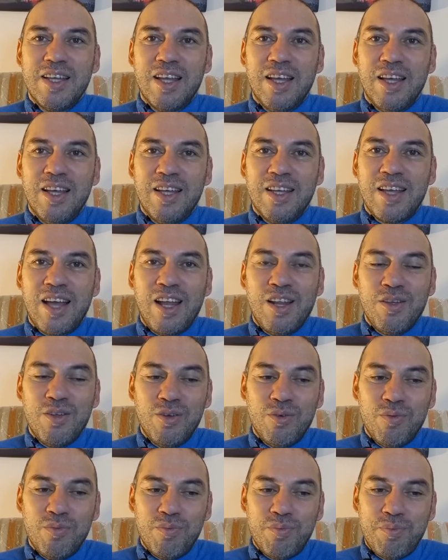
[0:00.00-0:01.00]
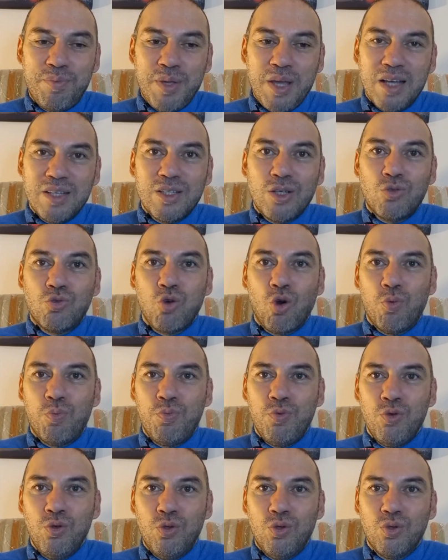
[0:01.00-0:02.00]
E, yani piyasa
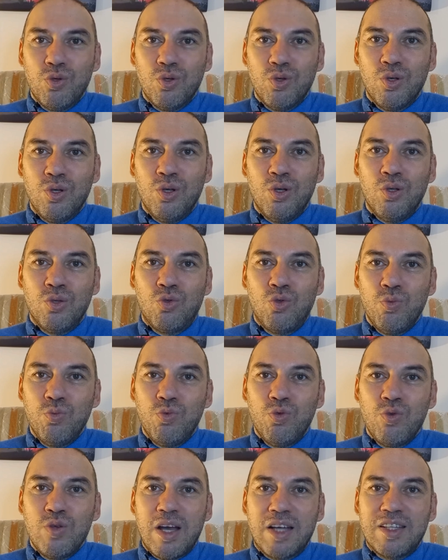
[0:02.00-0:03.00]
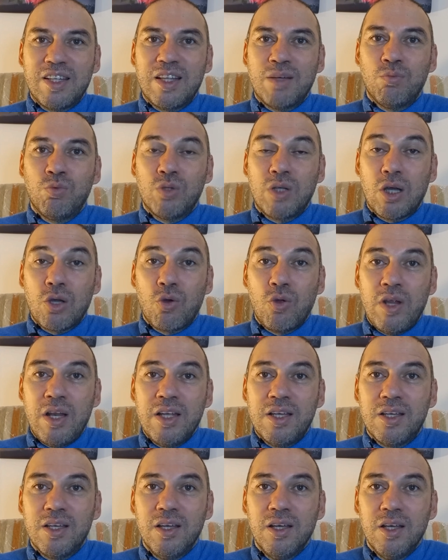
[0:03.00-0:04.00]
çok büyük. Tüm dünyada da buna
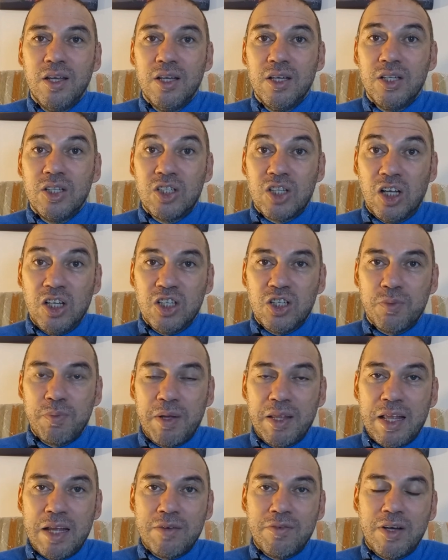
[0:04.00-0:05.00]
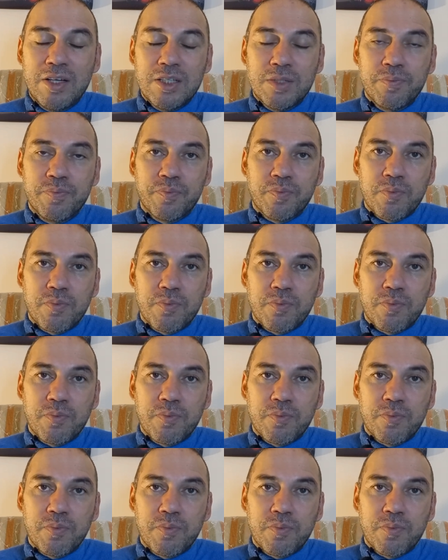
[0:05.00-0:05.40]
yönelik çalışmalar var.